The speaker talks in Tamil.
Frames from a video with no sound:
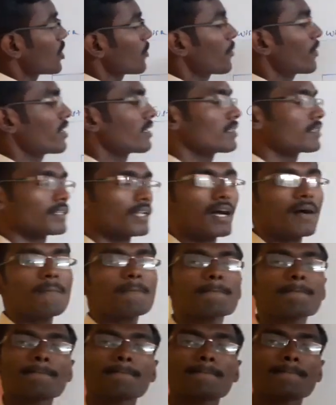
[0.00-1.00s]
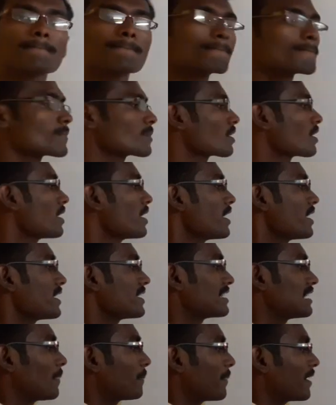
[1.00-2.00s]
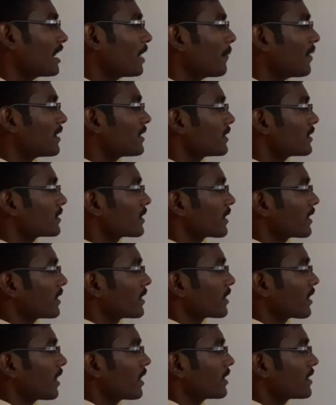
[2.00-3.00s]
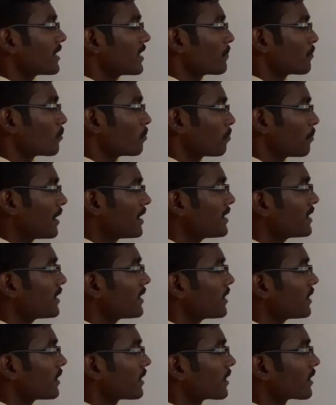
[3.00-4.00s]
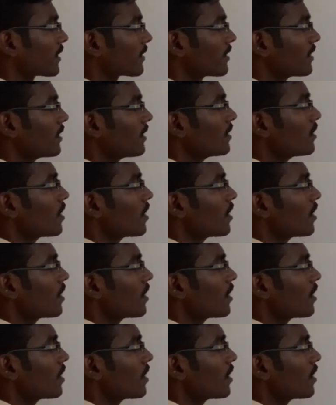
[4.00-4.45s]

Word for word: ஷேப்போ எடுத்துக்கலாம் இதில் பெரிமீட்டருங்கிறது என்னென்னா நீங்கள் மெட்டீரியலுங்கிறது